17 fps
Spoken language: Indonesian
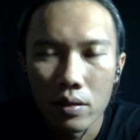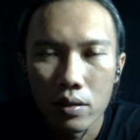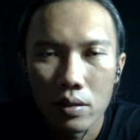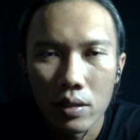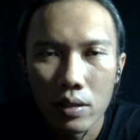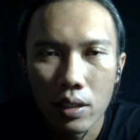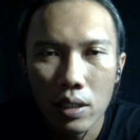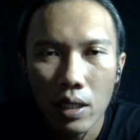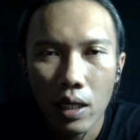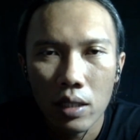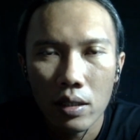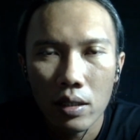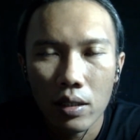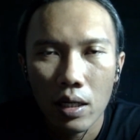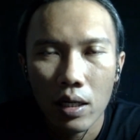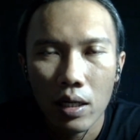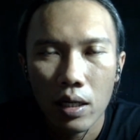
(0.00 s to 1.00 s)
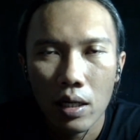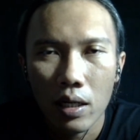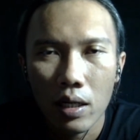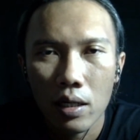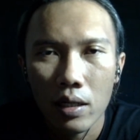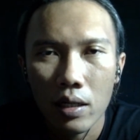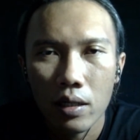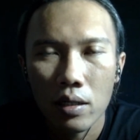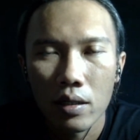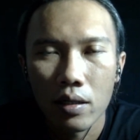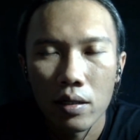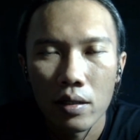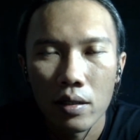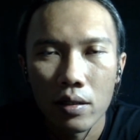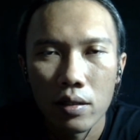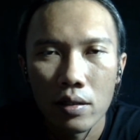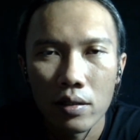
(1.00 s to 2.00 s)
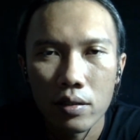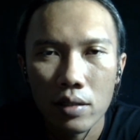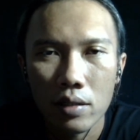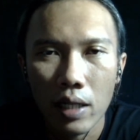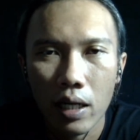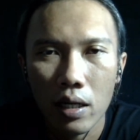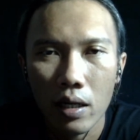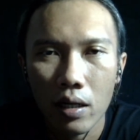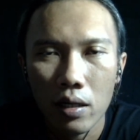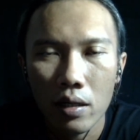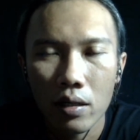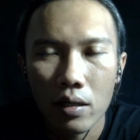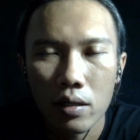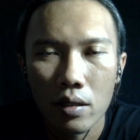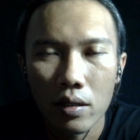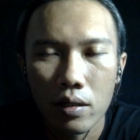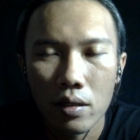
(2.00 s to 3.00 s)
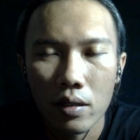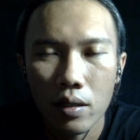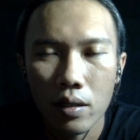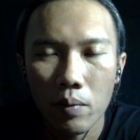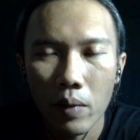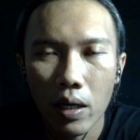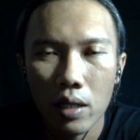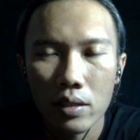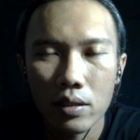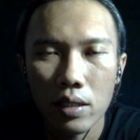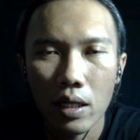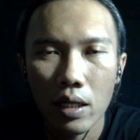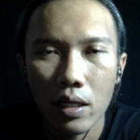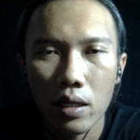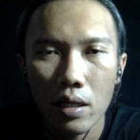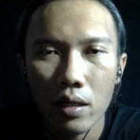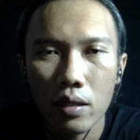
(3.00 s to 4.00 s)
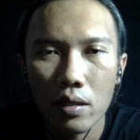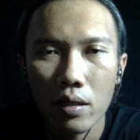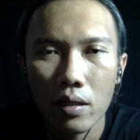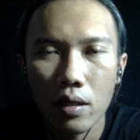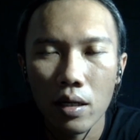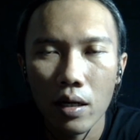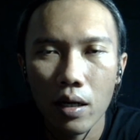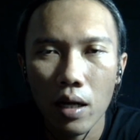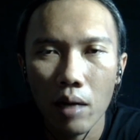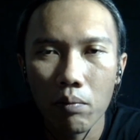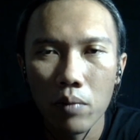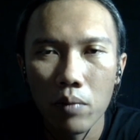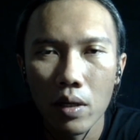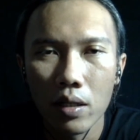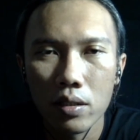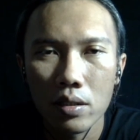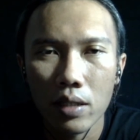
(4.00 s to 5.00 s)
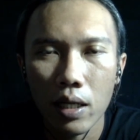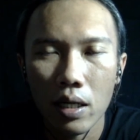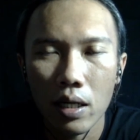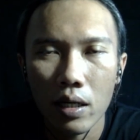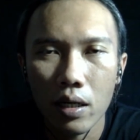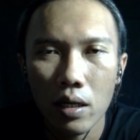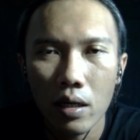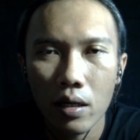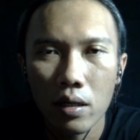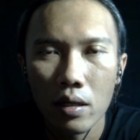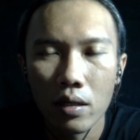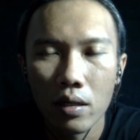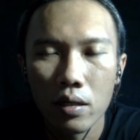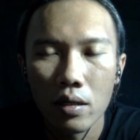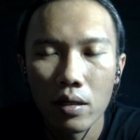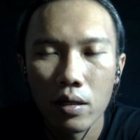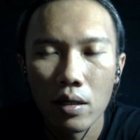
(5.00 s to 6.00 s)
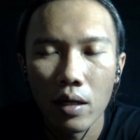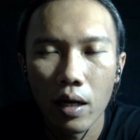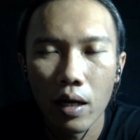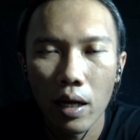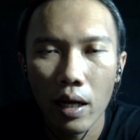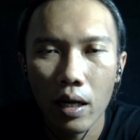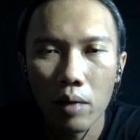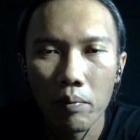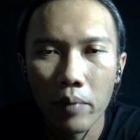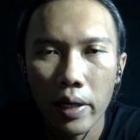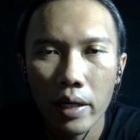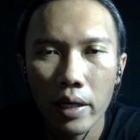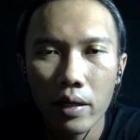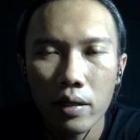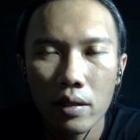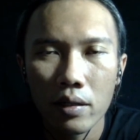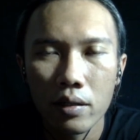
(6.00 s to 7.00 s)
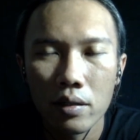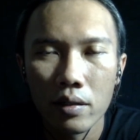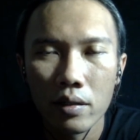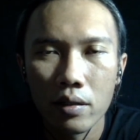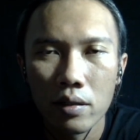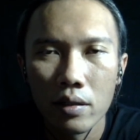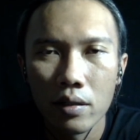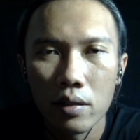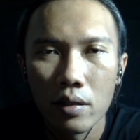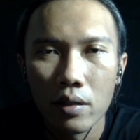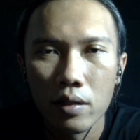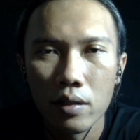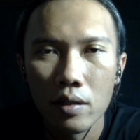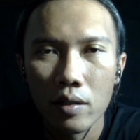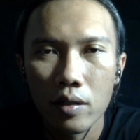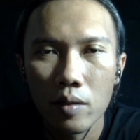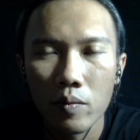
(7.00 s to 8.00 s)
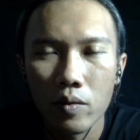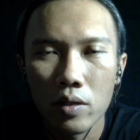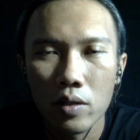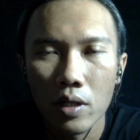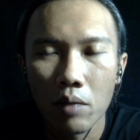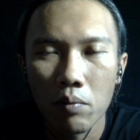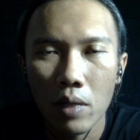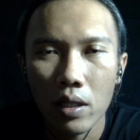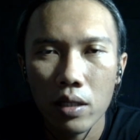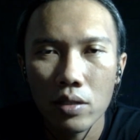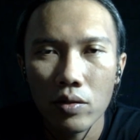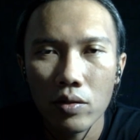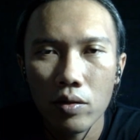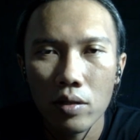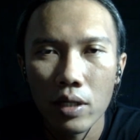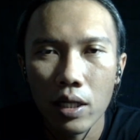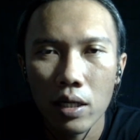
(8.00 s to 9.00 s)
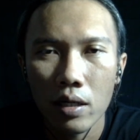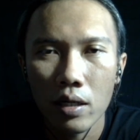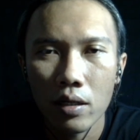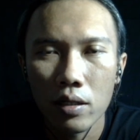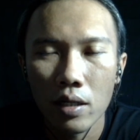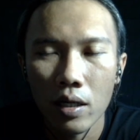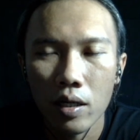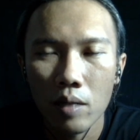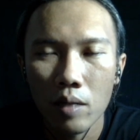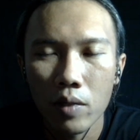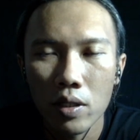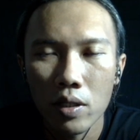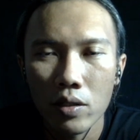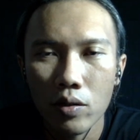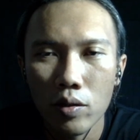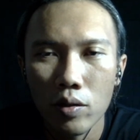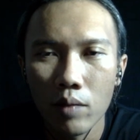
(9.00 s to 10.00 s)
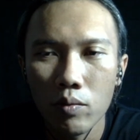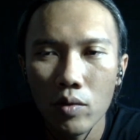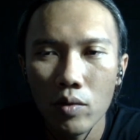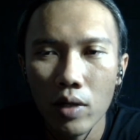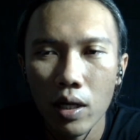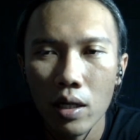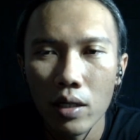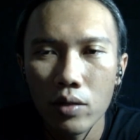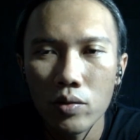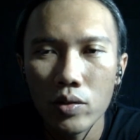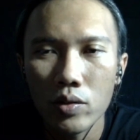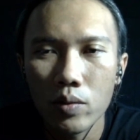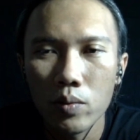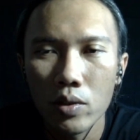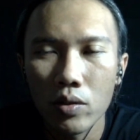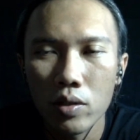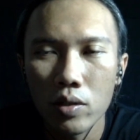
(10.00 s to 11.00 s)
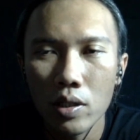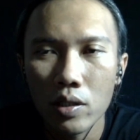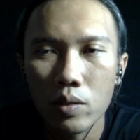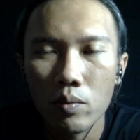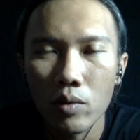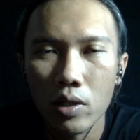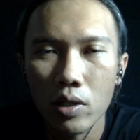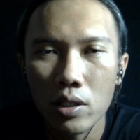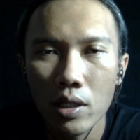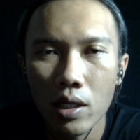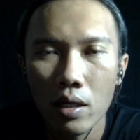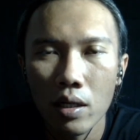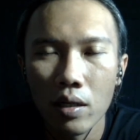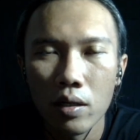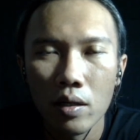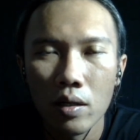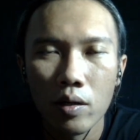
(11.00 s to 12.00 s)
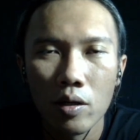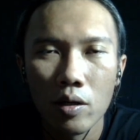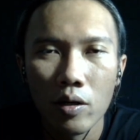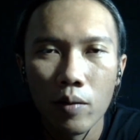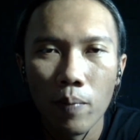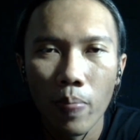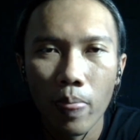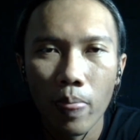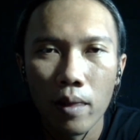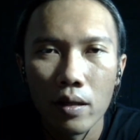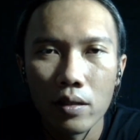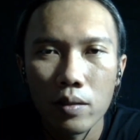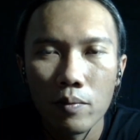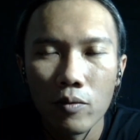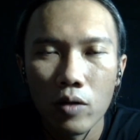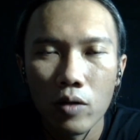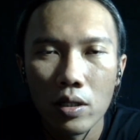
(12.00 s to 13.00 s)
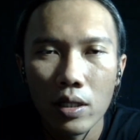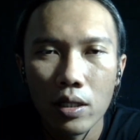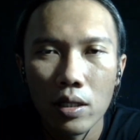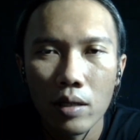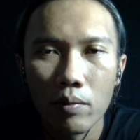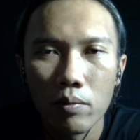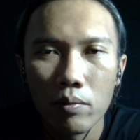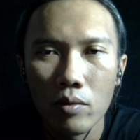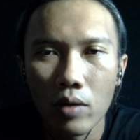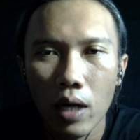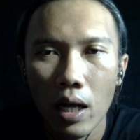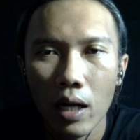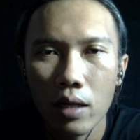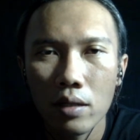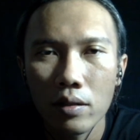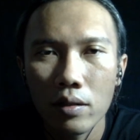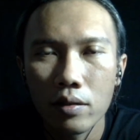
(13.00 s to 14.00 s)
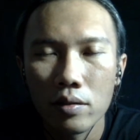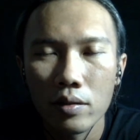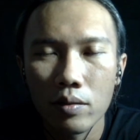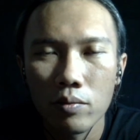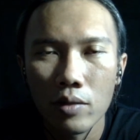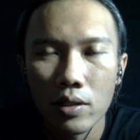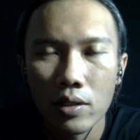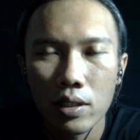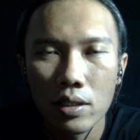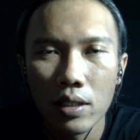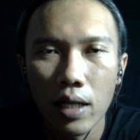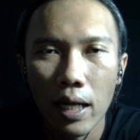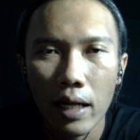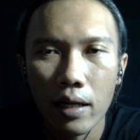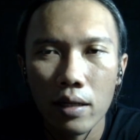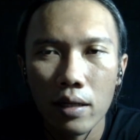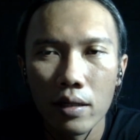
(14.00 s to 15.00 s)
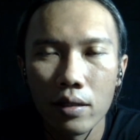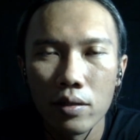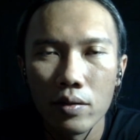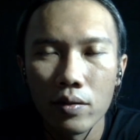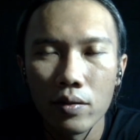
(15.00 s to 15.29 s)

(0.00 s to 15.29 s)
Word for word: jadi antara steker kepala steker kabel steker elemen kemudian mata solder yang namanya solder murah itu sebetulnya semuanya semuanya ya murahan semuanya jelek gitu